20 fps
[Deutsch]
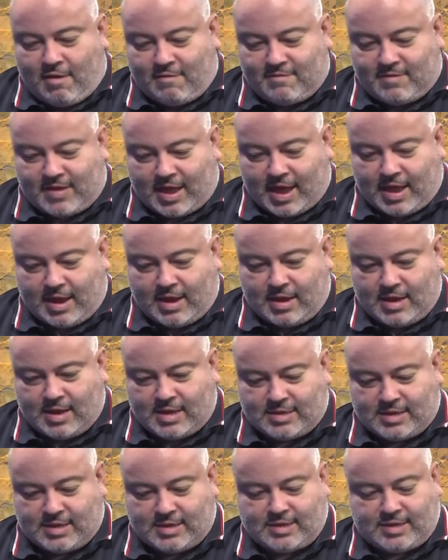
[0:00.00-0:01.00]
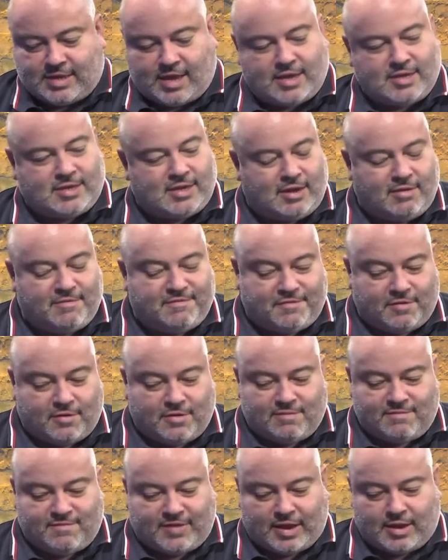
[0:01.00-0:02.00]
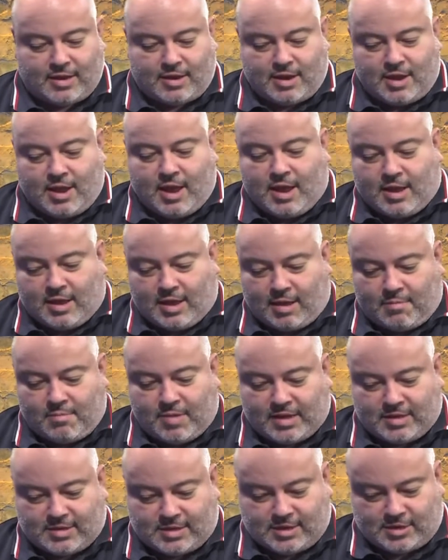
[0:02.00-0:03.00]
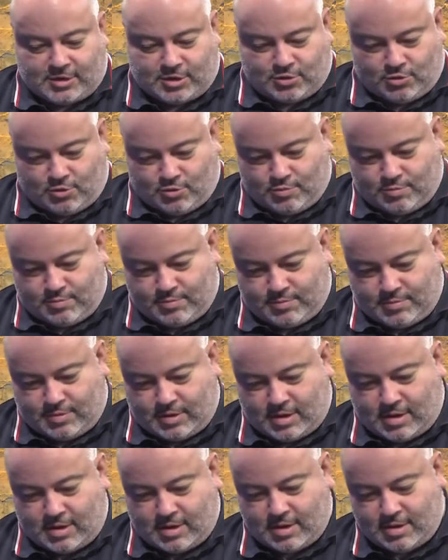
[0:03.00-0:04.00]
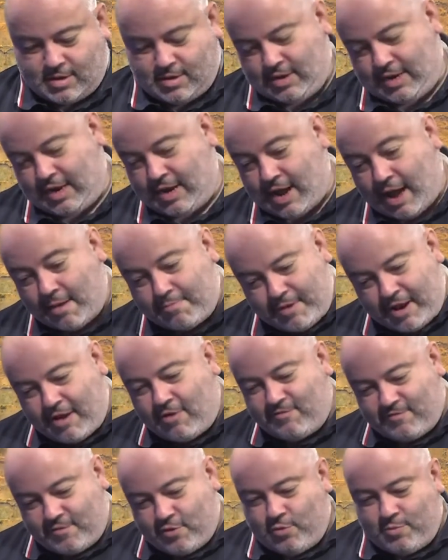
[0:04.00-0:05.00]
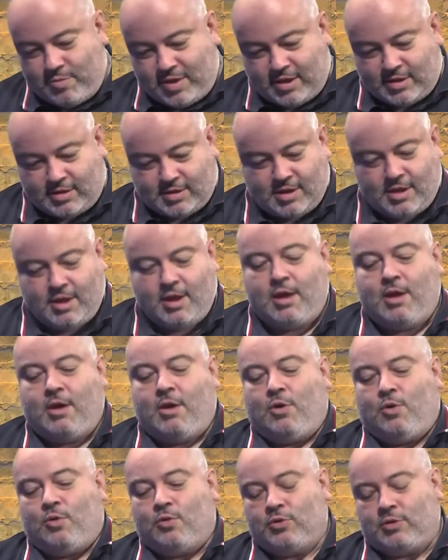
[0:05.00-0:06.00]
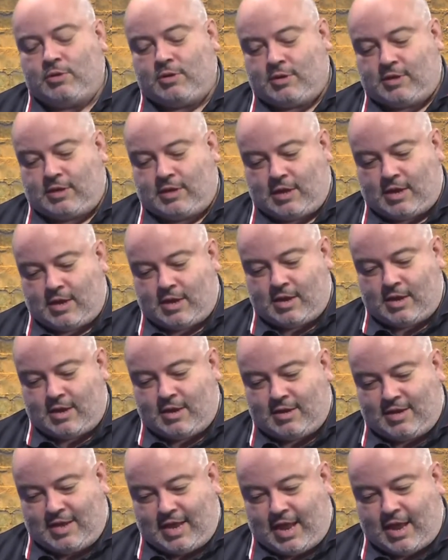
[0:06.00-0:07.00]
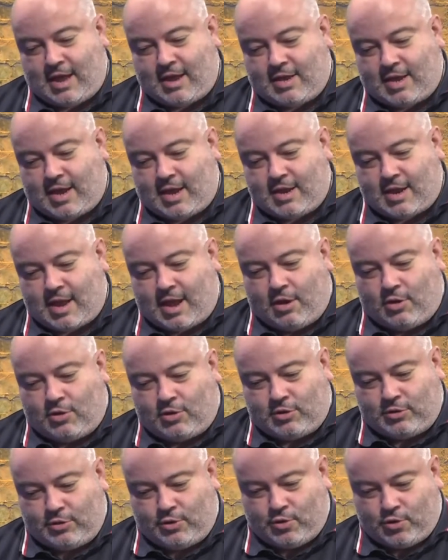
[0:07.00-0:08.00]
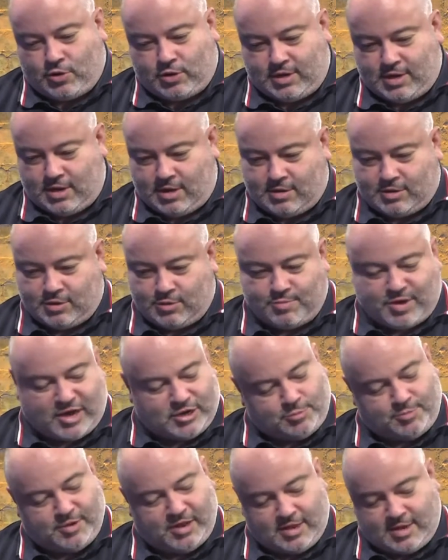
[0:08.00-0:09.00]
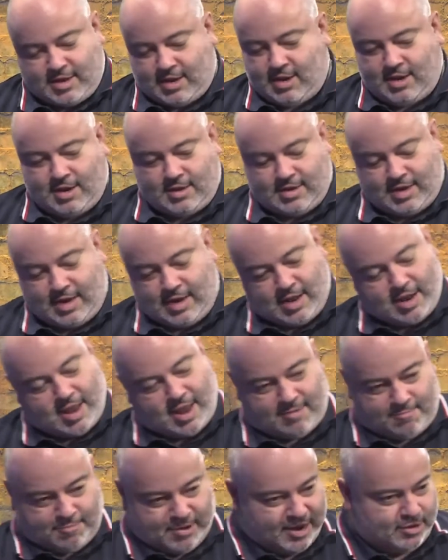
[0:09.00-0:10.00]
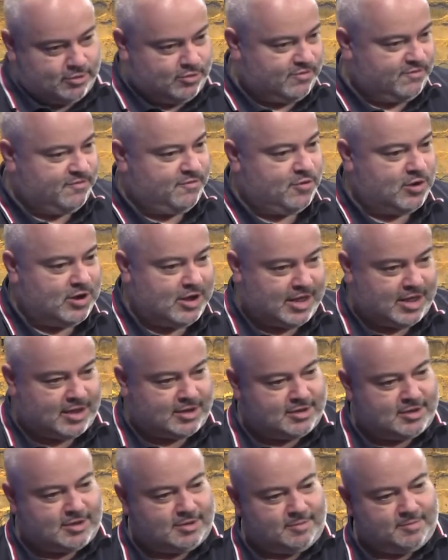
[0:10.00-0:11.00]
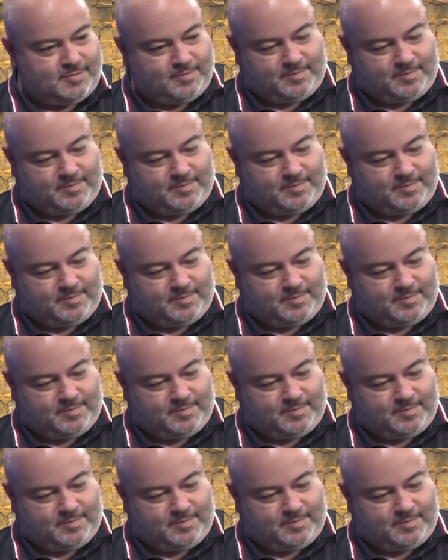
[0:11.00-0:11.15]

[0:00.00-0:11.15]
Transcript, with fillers: weil es ist sehr sinnvoll, wenn jemand sich um äh, den Ablauf kümmert und äh, der dann auch noch die zum Beispiel die Titeleinblendung vorlegt.